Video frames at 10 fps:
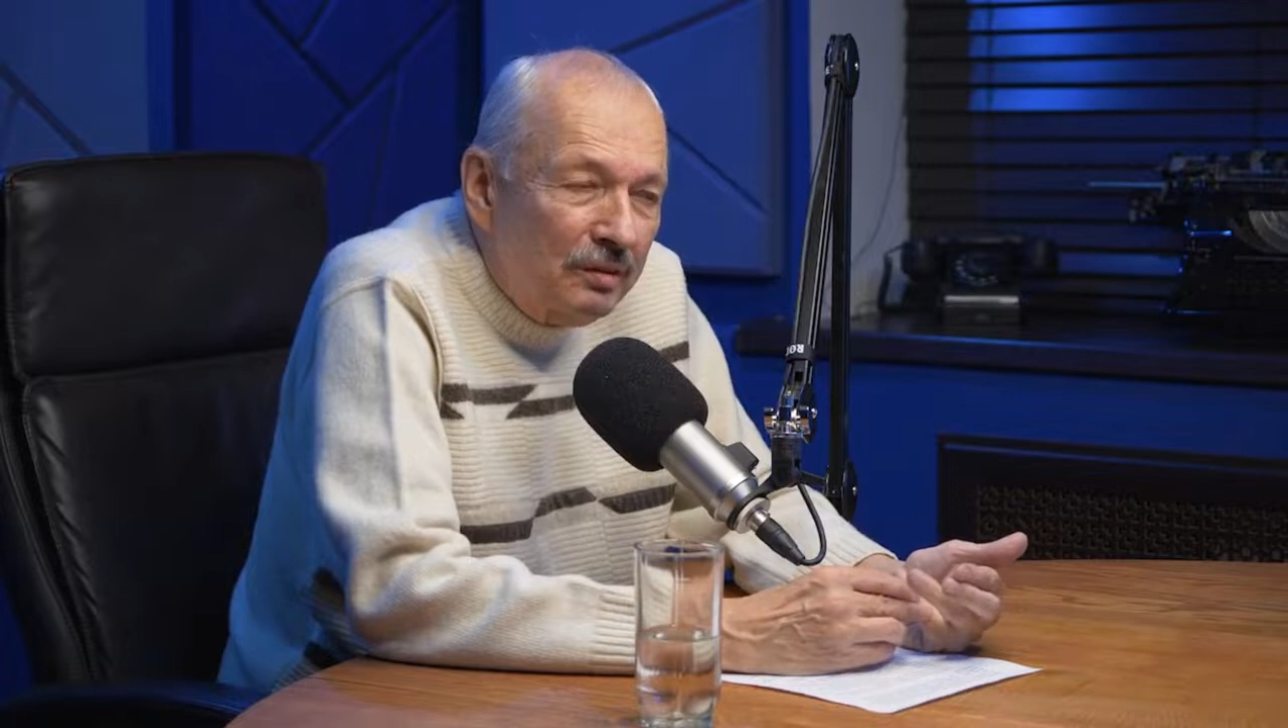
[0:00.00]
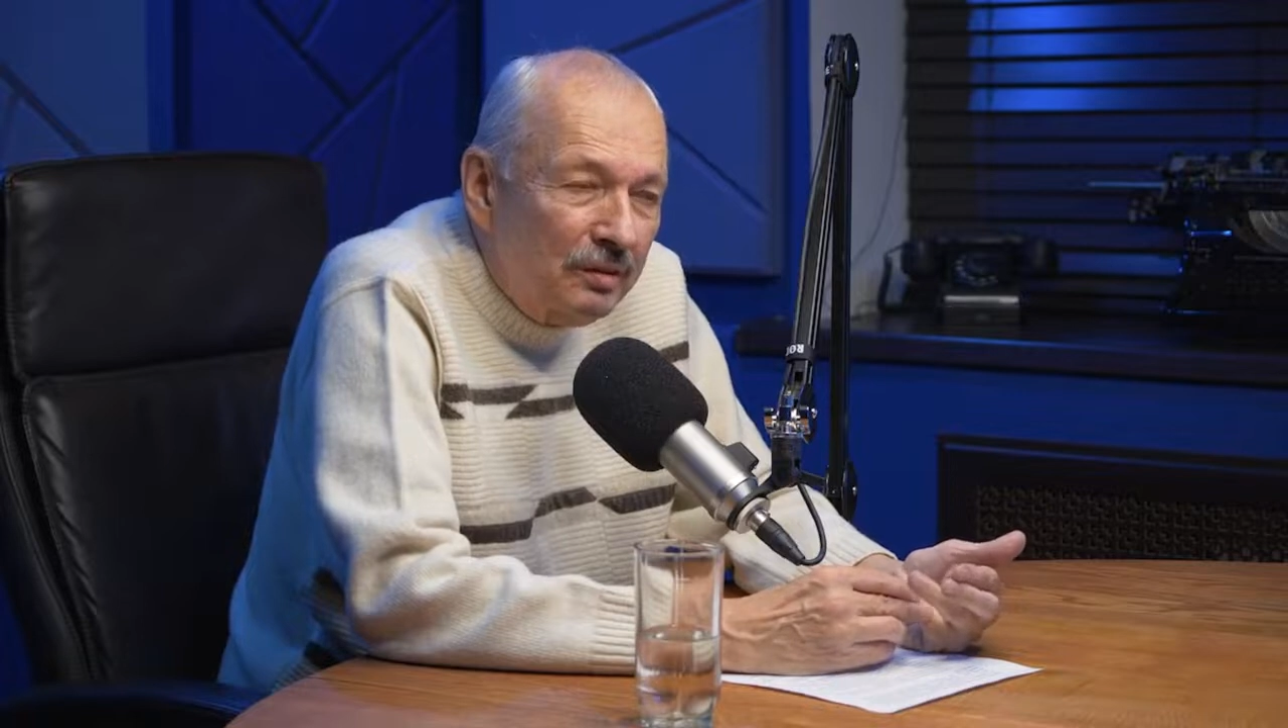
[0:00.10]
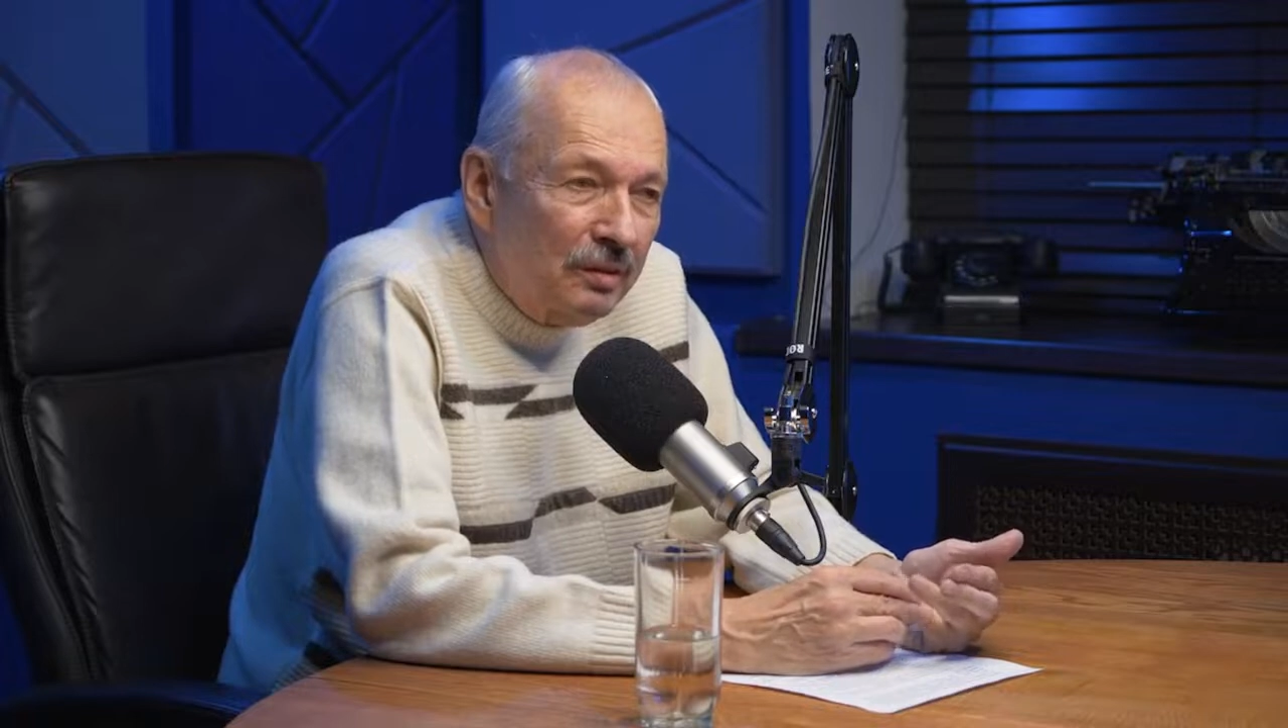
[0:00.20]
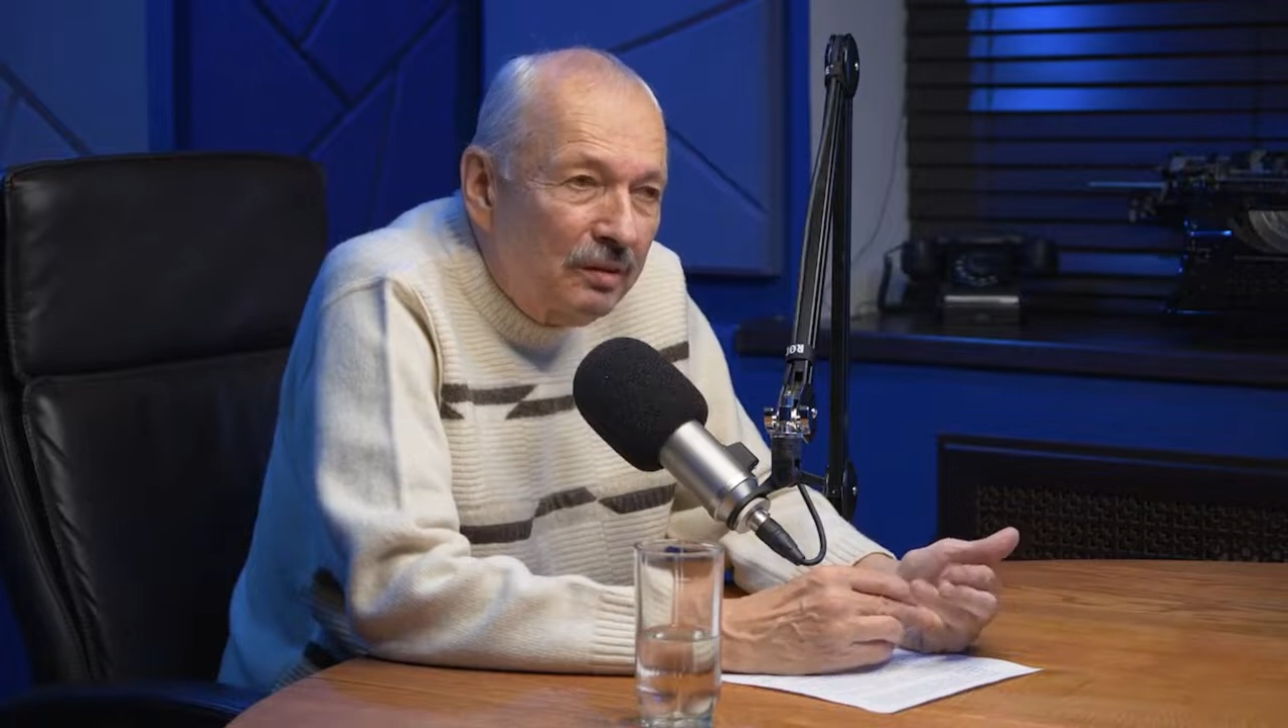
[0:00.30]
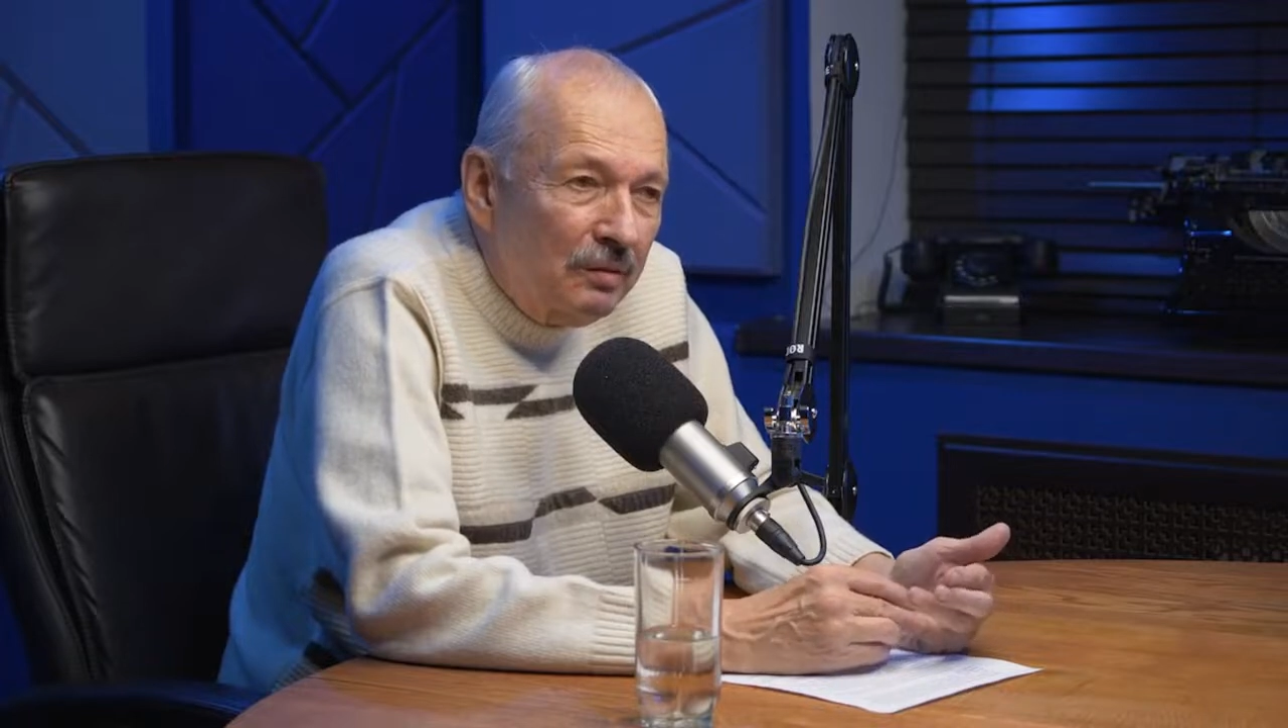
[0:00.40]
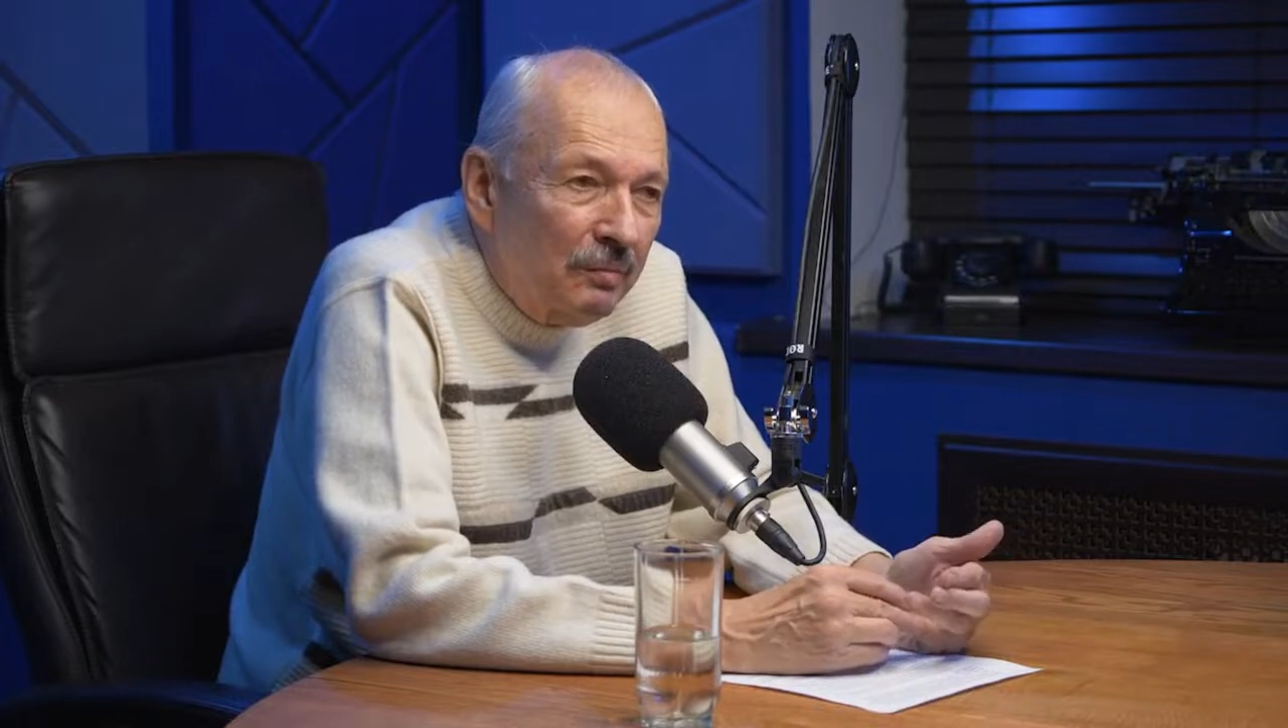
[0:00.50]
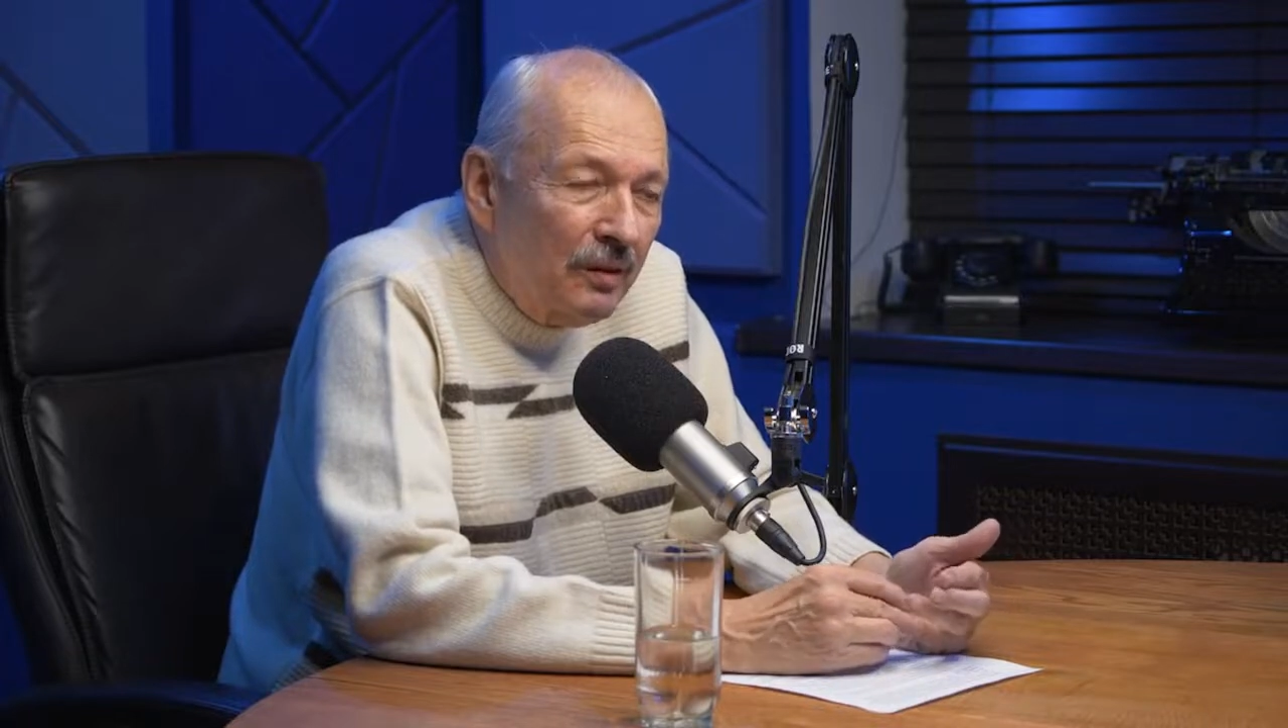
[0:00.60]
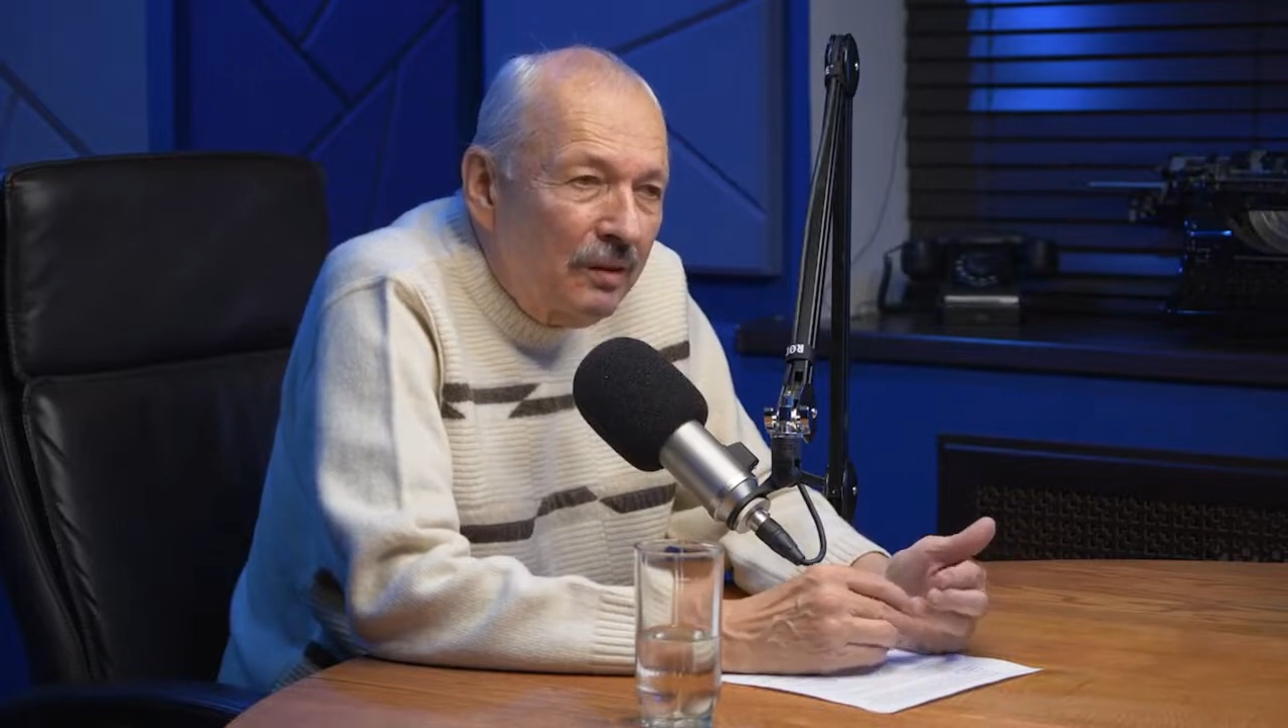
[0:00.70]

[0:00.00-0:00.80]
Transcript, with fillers: сознания?